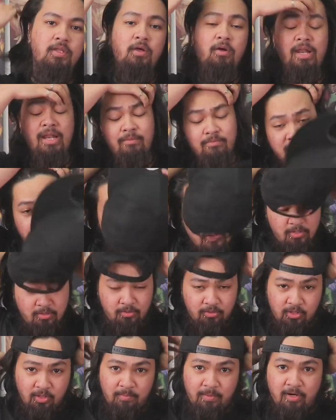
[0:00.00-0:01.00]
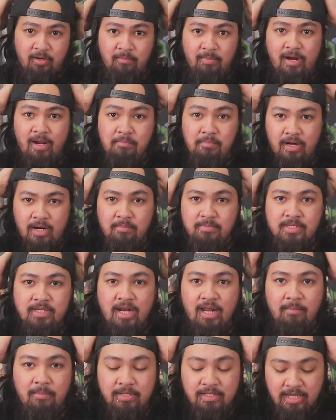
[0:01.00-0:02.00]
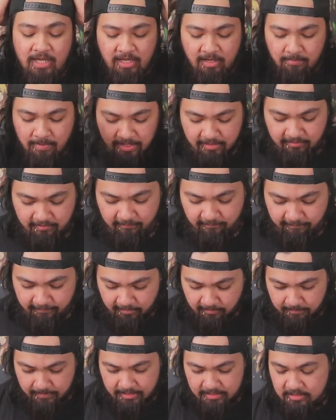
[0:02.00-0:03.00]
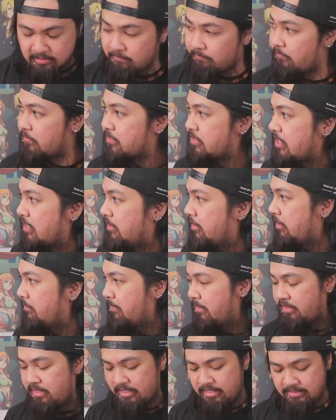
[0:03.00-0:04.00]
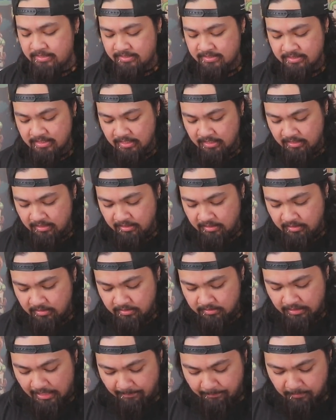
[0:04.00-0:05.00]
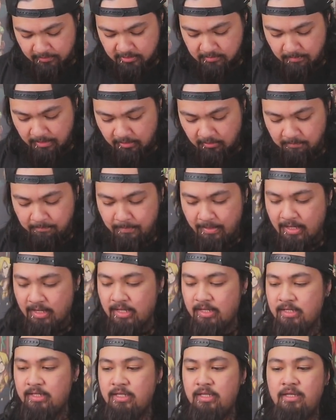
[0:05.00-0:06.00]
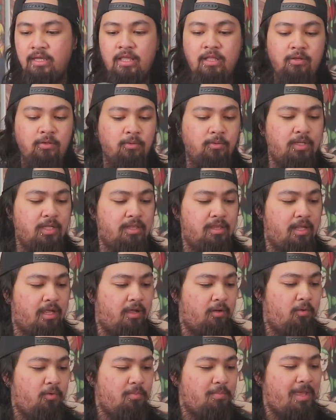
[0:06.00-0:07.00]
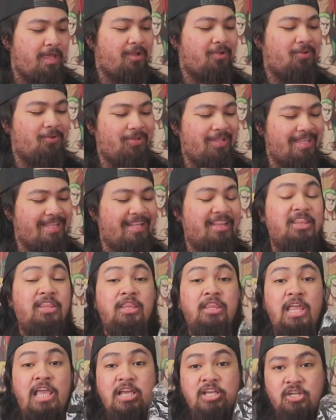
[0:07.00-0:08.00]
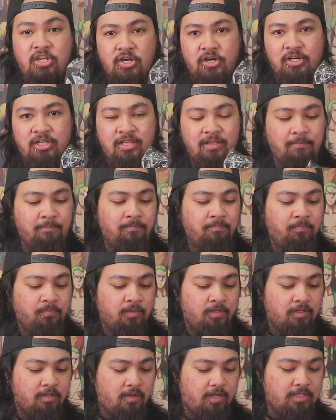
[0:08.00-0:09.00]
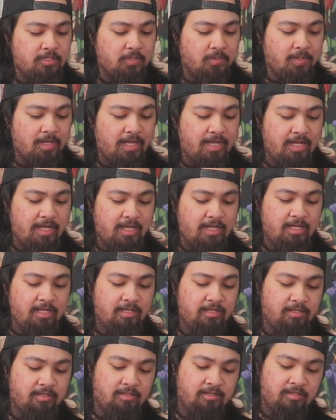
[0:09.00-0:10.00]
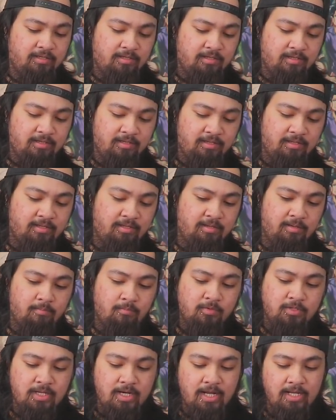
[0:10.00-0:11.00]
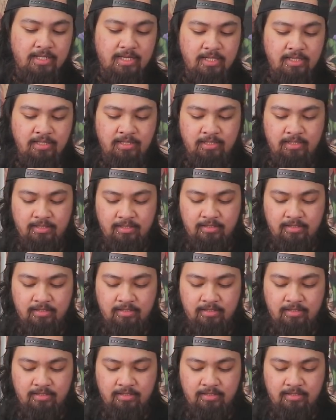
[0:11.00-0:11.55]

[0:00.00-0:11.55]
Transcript: so, hindi ko alam susot ko to, pero maraming maraming salamat Gigabyte Philippines for sending me this. Tapos, meron pang included na, oh, may included na t-shirt. Okay, so, ah, uh, sa natin.